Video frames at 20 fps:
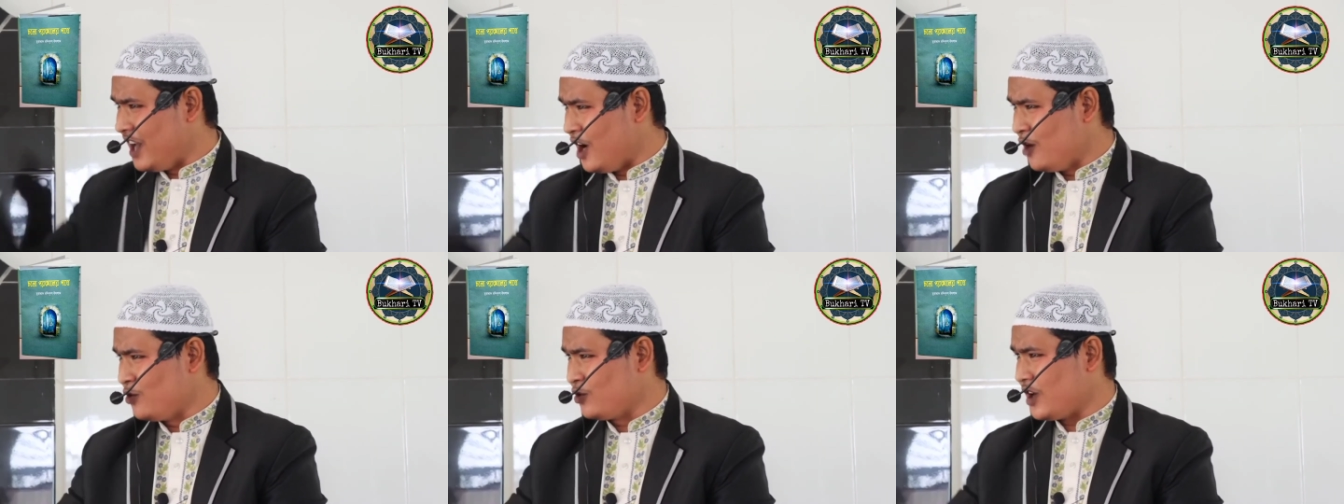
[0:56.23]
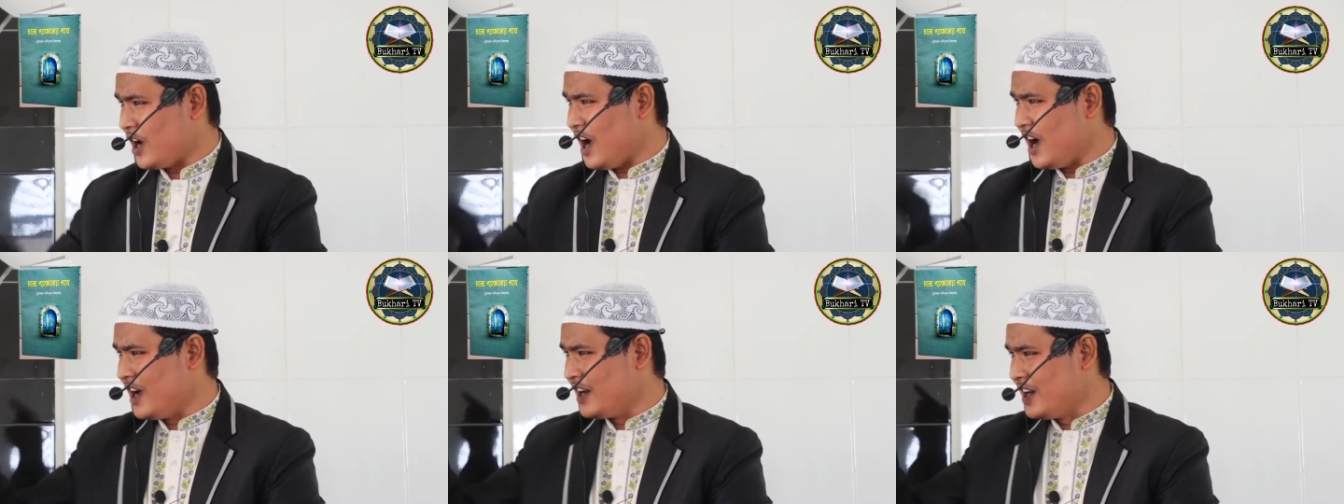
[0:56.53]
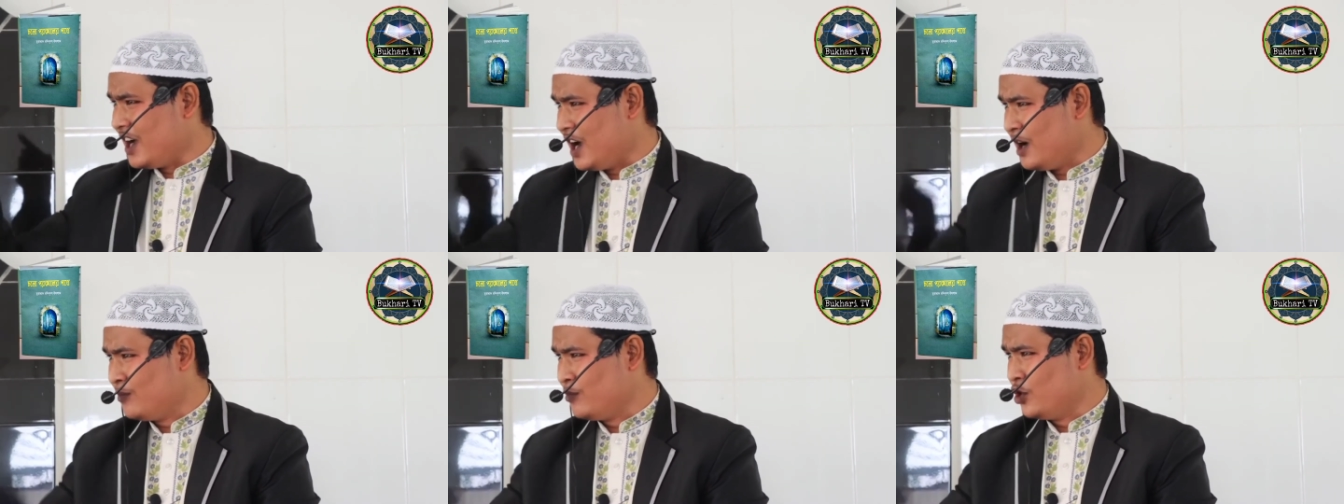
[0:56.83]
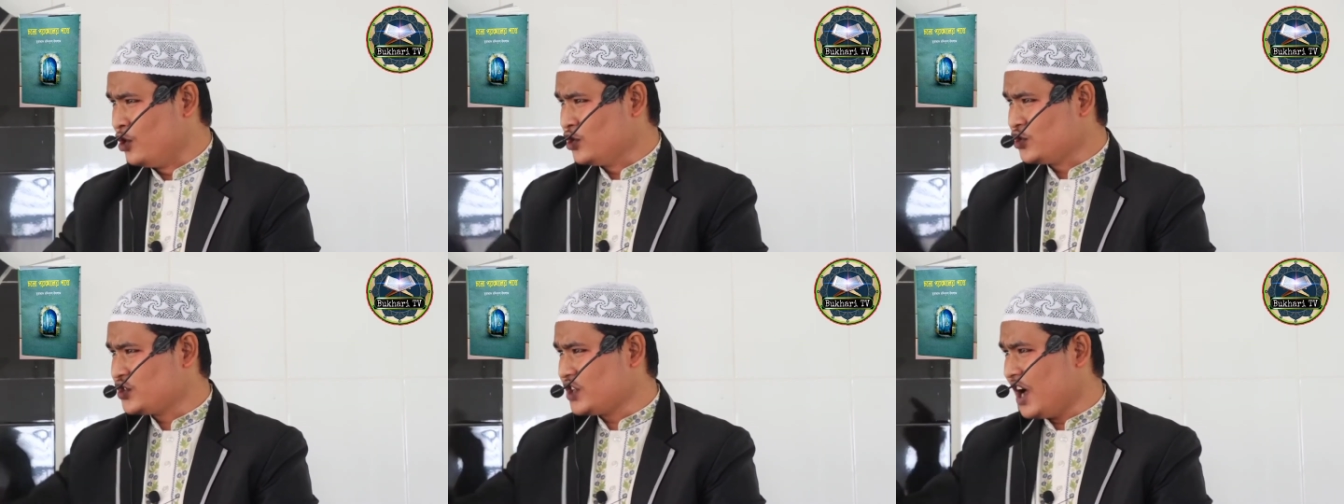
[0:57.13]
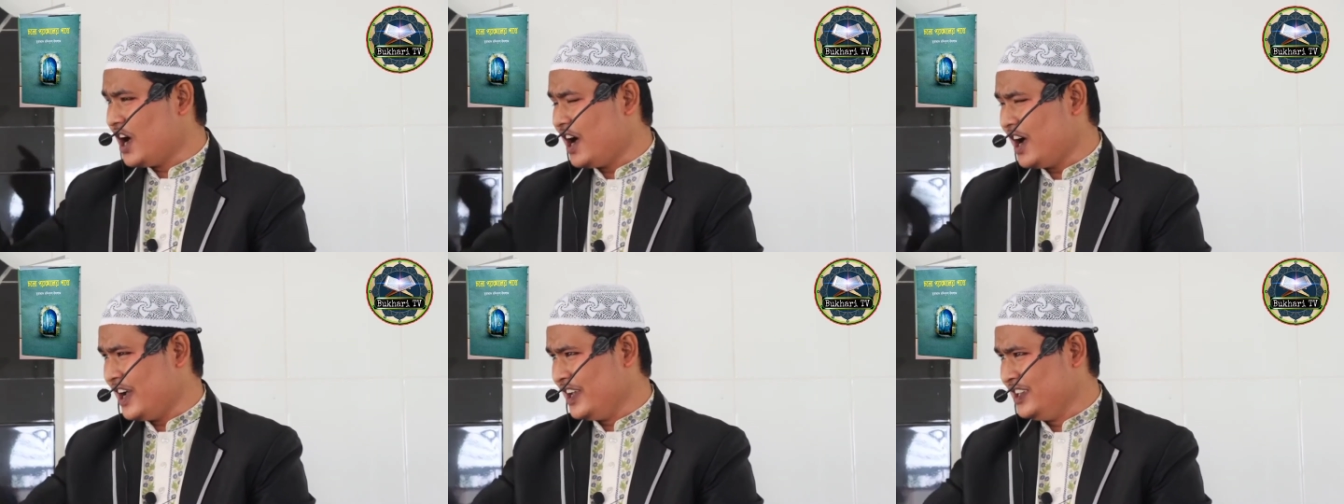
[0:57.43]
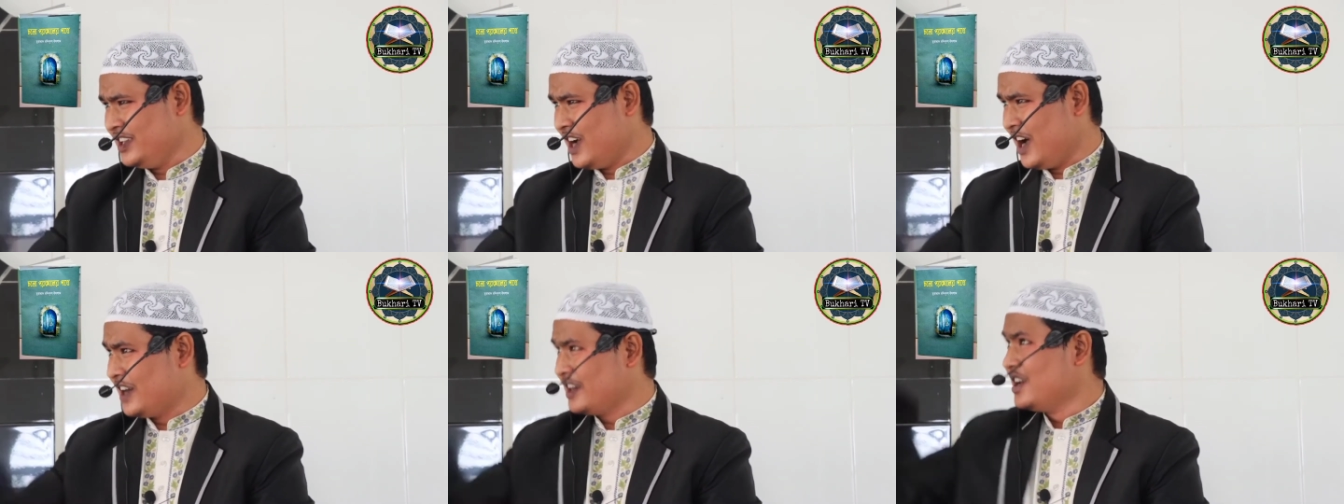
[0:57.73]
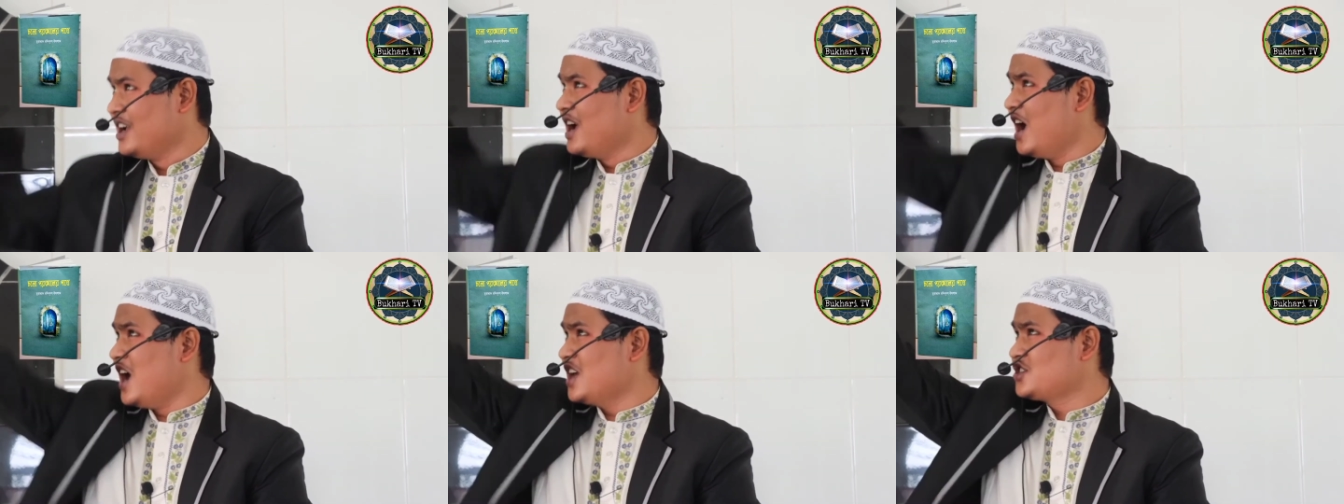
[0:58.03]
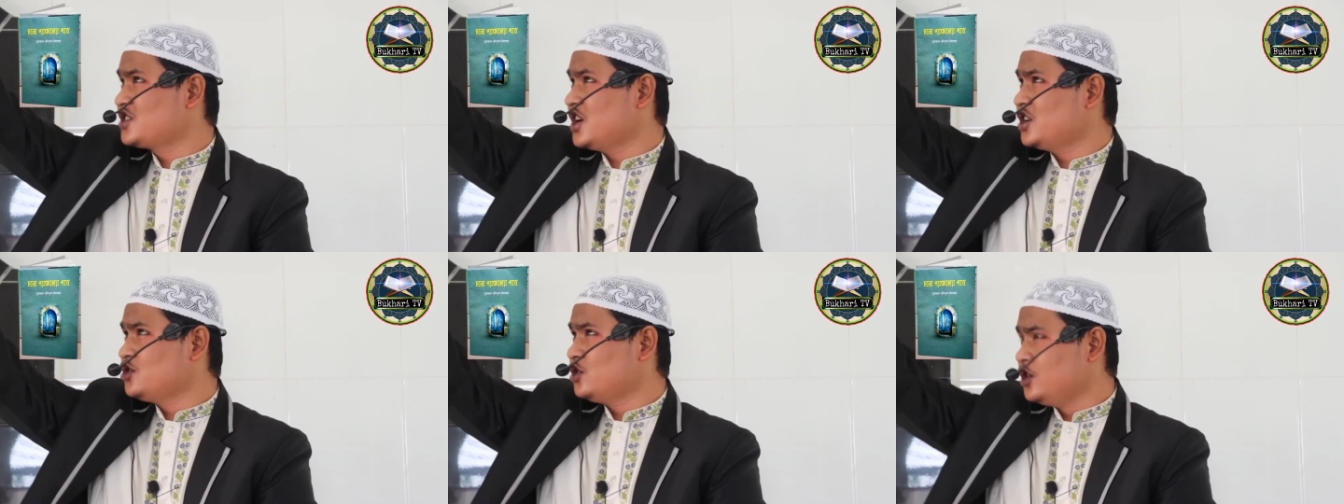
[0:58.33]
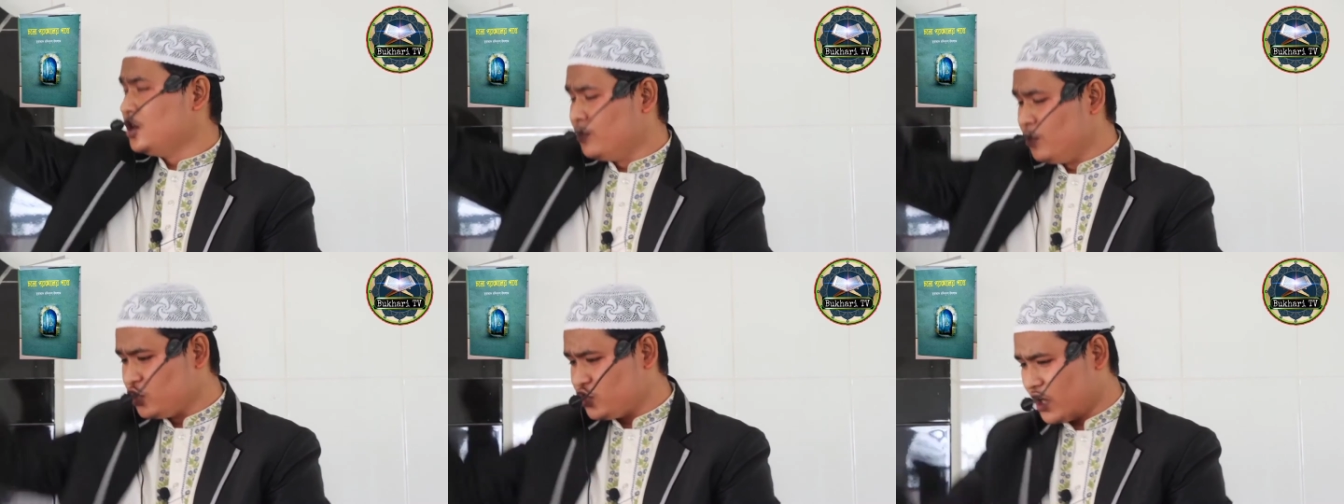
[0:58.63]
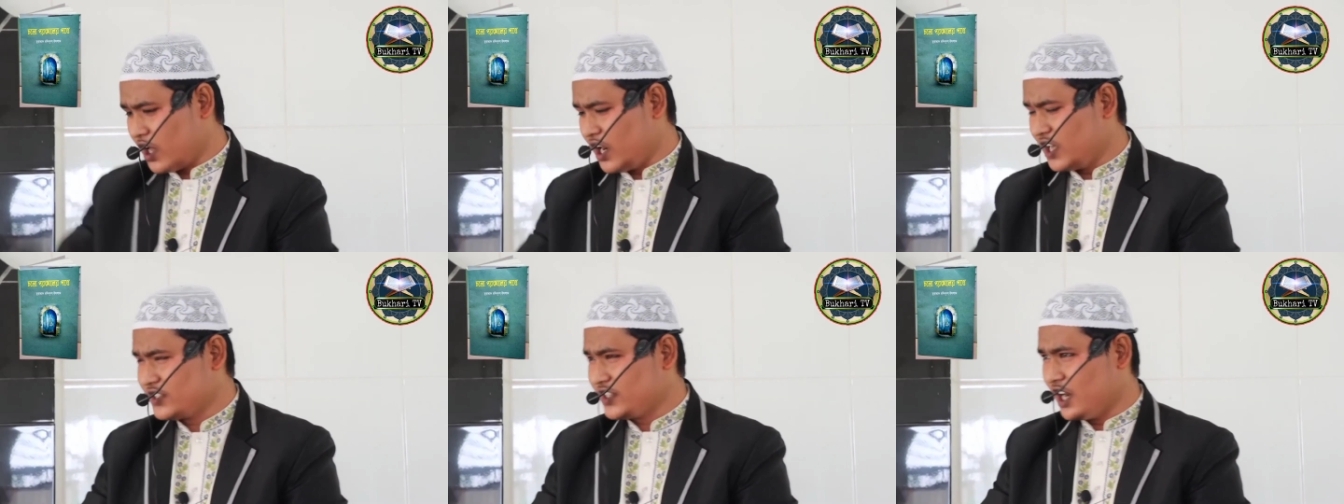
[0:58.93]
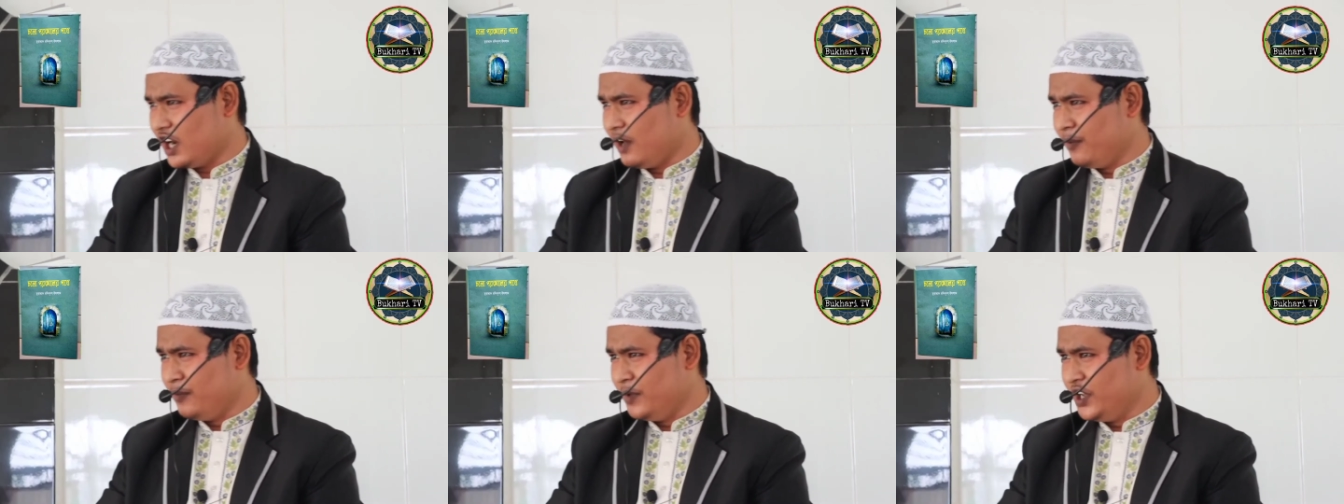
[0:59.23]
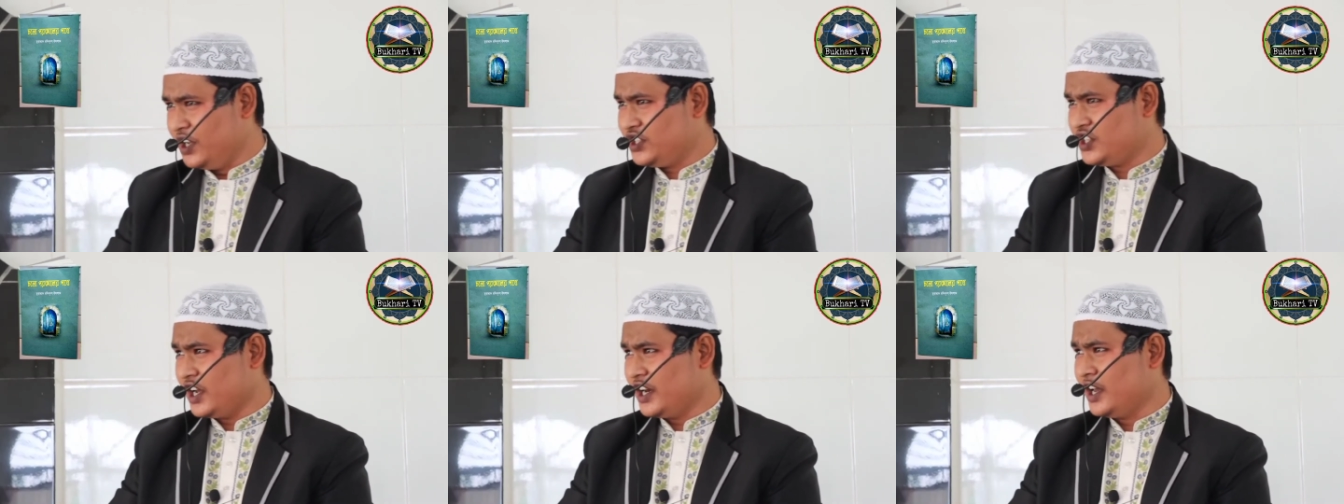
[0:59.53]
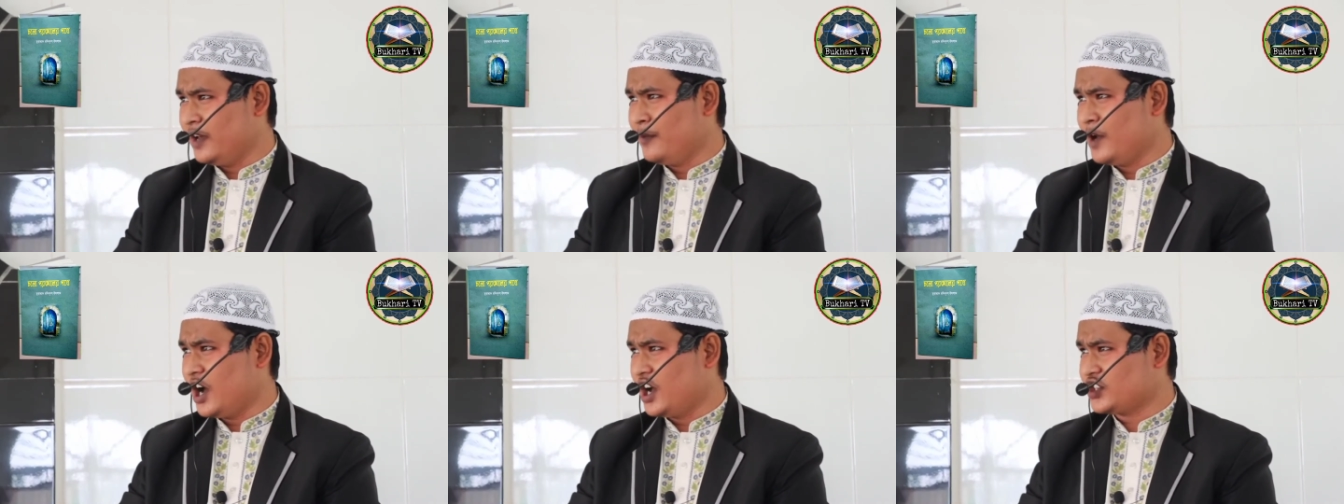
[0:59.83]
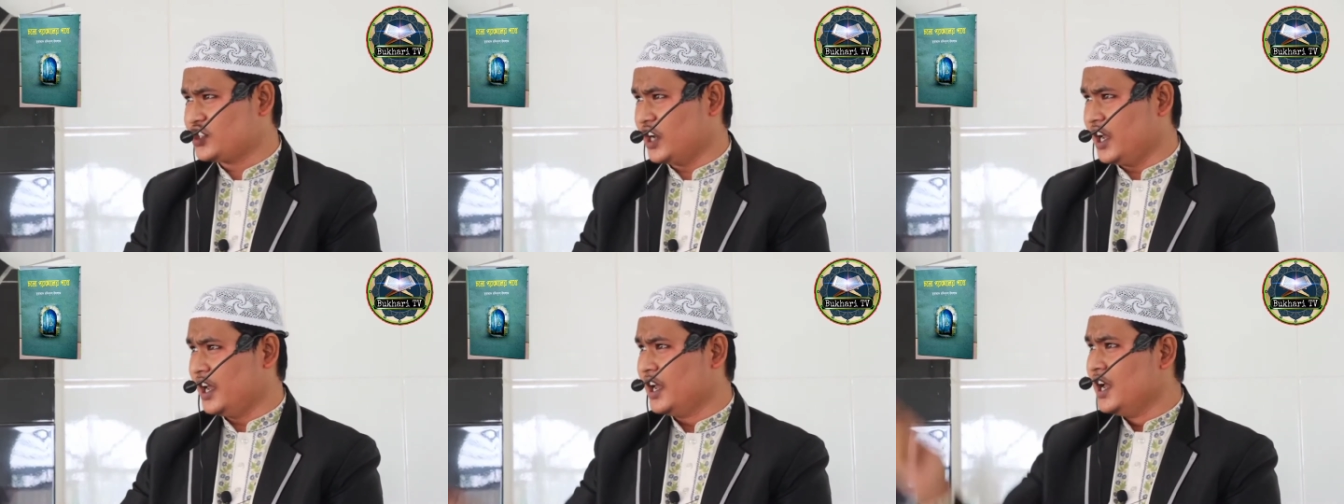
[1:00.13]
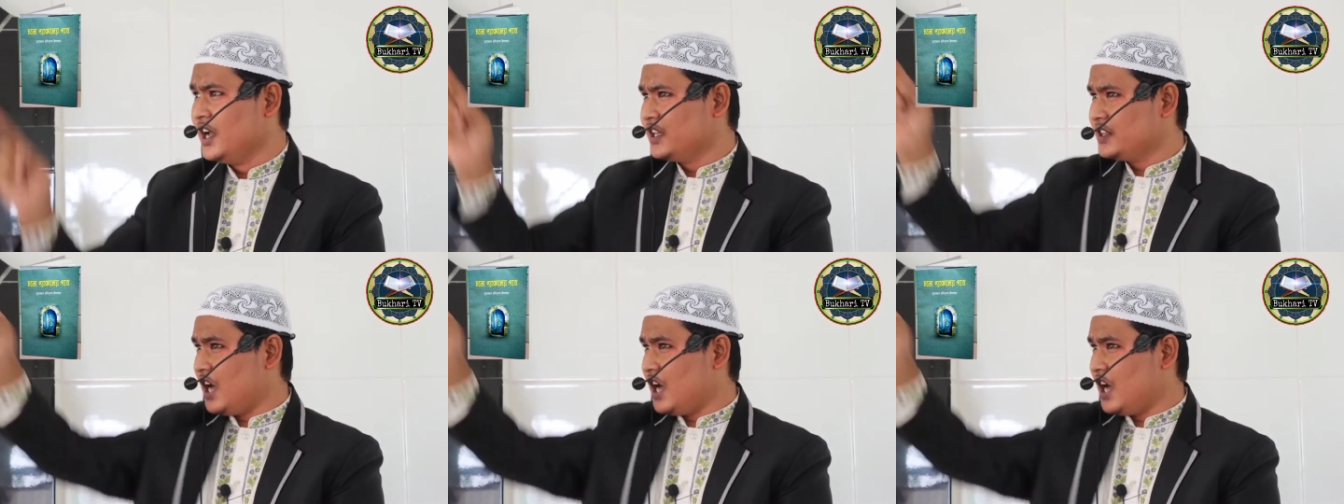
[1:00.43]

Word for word: লাউকানা মুসা হাইয়ান আজকে যদি মুসা আলাইসাল্লাম নিচে নেমে আসে